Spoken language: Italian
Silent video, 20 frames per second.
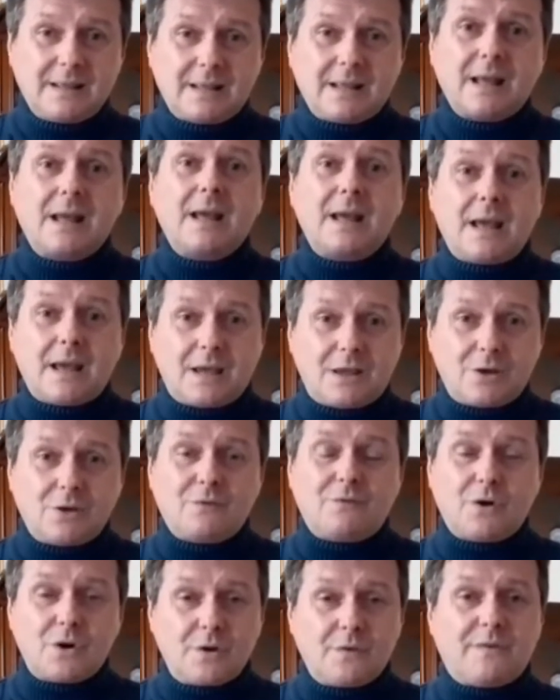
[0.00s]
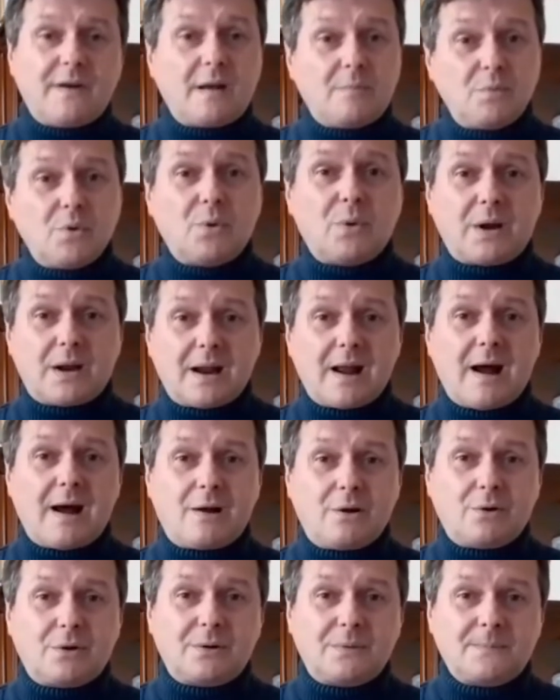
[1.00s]
e io voglio farmi un
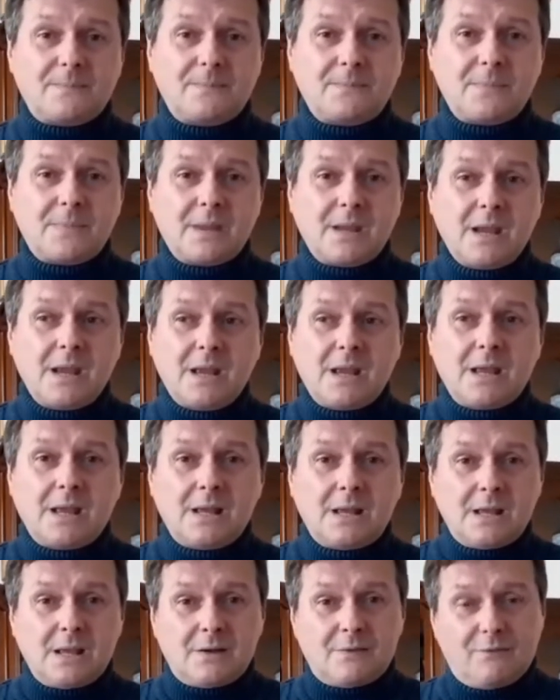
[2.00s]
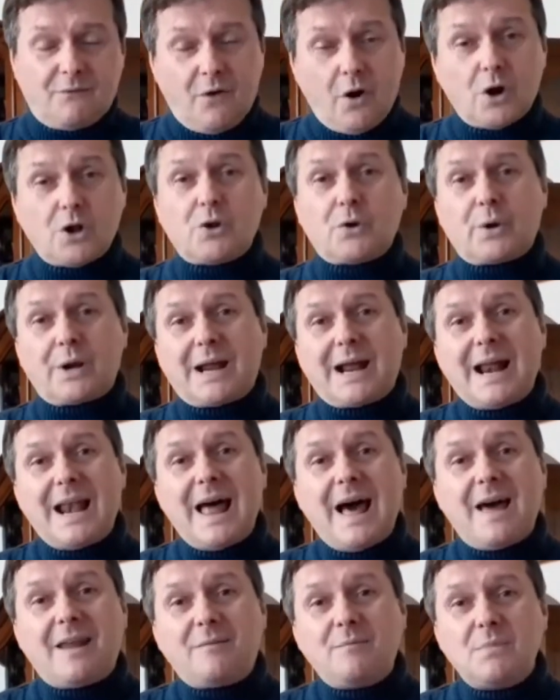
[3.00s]
regalo. Voglio
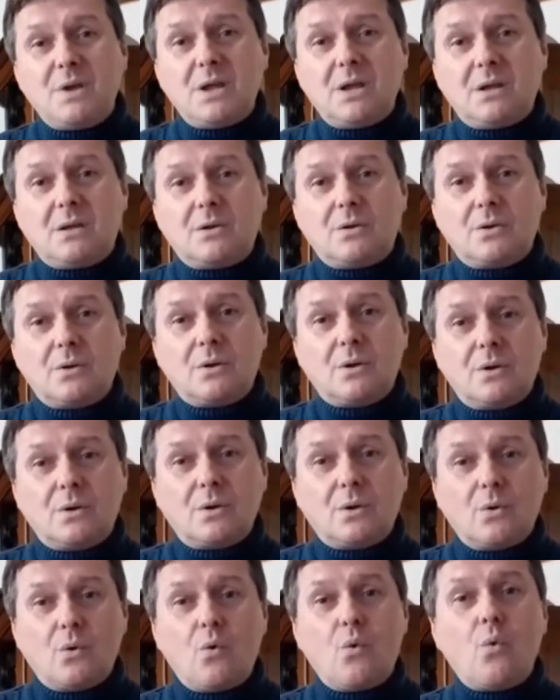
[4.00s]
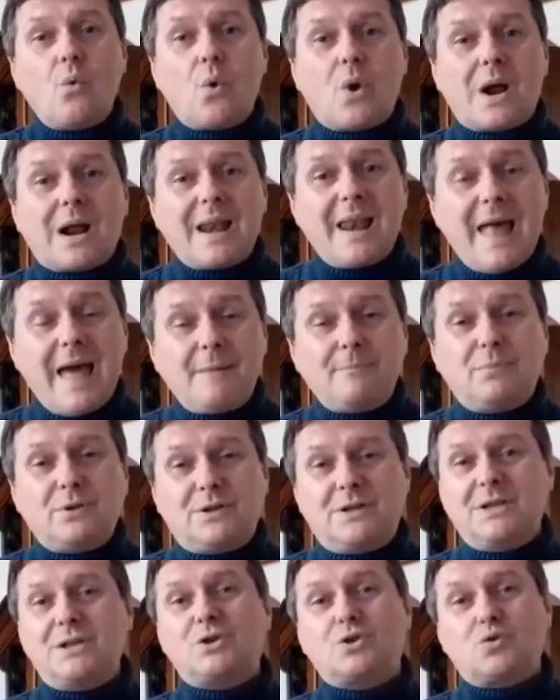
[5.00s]
regalarmi un club
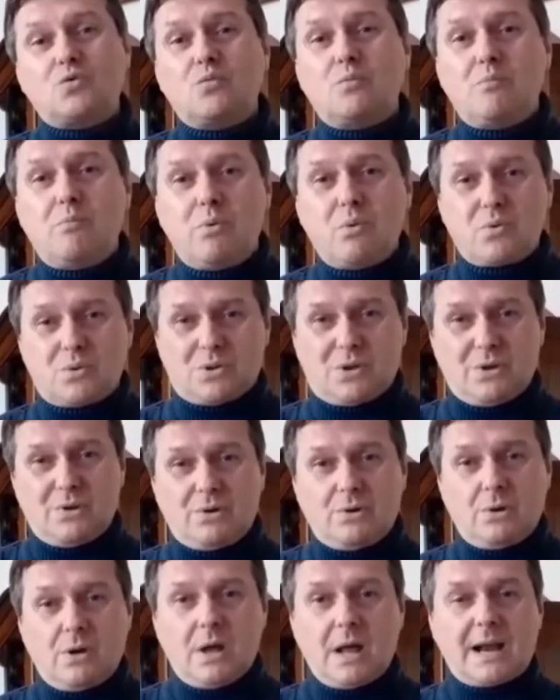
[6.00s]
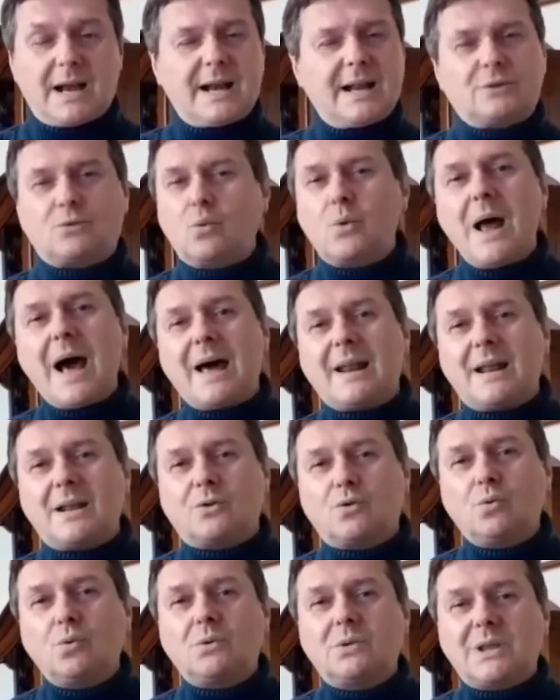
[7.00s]
di subbuteo, radunare
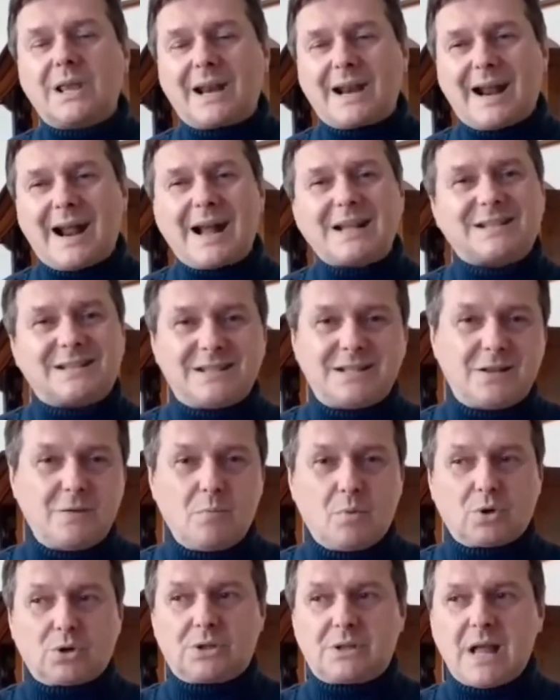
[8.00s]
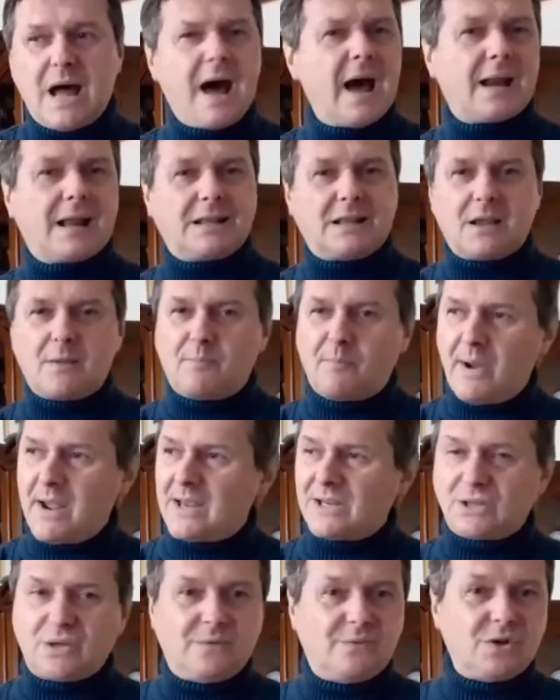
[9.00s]
tutti i ragazzi di Mortara, dei
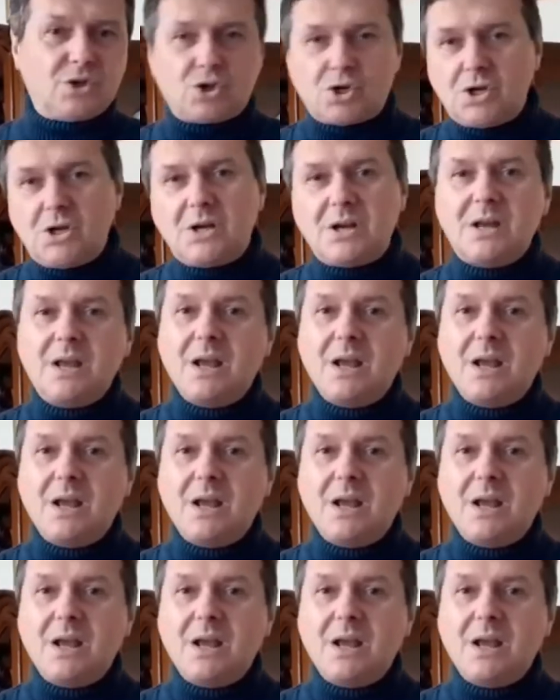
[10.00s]
paesi vicini